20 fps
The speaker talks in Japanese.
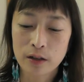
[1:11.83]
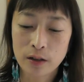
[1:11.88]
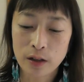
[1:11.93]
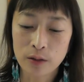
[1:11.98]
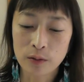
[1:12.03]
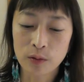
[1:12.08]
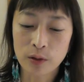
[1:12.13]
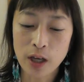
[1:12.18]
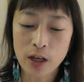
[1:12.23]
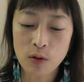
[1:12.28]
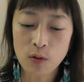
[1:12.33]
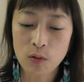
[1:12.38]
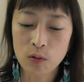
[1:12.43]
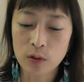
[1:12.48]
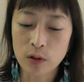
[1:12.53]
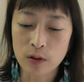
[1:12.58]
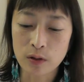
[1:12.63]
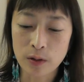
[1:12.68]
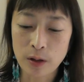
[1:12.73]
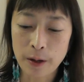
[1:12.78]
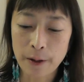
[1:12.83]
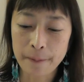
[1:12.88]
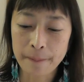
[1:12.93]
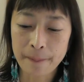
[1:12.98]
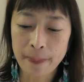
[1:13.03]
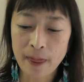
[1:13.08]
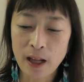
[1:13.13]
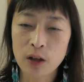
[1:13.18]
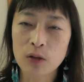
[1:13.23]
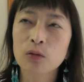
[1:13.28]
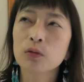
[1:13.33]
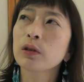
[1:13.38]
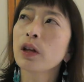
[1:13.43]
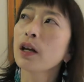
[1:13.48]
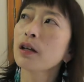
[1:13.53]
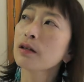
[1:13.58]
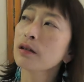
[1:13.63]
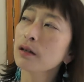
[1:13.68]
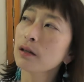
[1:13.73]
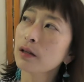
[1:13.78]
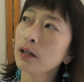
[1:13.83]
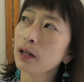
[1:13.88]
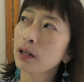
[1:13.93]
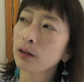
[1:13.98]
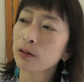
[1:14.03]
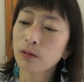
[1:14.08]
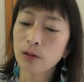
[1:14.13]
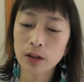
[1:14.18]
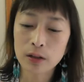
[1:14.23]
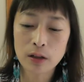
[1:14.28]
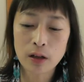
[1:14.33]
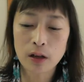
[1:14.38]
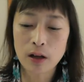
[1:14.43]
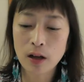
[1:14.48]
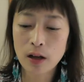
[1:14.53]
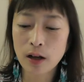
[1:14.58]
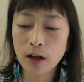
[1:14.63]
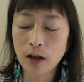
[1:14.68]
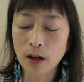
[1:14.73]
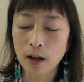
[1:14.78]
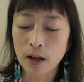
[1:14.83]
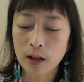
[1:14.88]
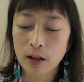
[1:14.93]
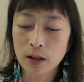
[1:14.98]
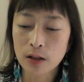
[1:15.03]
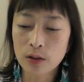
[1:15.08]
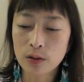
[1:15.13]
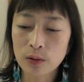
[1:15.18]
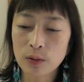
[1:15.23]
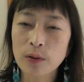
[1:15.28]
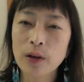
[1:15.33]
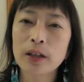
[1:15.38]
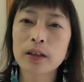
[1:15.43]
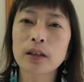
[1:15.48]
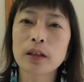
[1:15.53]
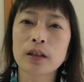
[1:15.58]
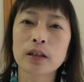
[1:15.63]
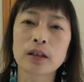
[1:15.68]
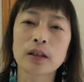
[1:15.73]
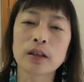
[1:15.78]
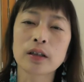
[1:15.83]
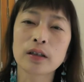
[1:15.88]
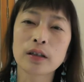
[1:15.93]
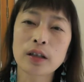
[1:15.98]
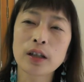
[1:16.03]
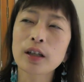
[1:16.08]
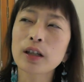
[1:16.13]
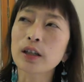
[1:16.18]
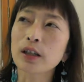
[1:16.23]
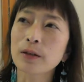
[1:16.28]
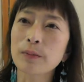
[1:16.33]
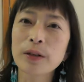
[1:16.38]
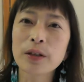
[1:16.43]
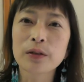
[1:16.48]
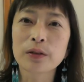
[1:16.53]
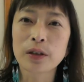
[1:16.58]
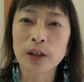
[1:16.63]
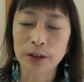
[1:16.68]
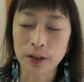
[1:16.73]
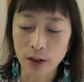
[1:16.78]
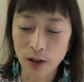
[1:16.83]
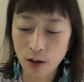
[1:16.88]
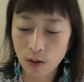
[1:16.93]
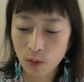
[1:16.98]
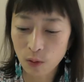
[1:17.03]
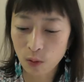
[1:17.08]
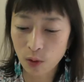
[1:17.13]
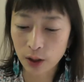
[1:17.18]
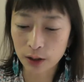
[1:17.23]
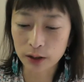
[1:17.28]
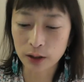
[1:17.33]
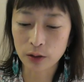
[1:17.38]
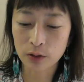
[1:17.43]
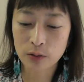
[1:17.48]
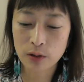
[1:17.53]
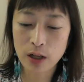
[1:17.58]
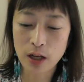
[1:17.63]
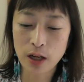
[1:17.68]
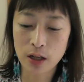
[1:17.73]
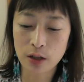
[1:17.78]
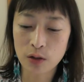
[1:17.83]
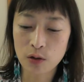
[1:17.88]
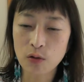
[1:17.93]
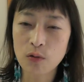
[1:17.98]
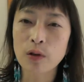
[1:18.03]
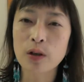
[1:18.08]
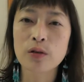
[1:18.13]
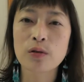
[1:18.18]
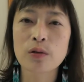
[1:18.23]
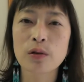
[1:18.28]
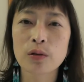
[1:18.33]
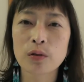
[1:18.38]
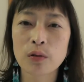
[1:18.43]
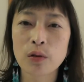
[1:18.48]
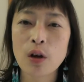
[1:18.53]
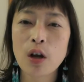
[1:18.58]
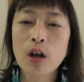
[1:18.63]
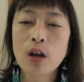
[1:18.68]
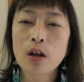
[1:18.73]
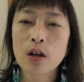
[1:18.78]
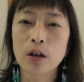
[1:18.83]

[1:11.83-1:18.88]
その結構ですねあの男性の方がその辺りに響く方が多かったので今日はそれを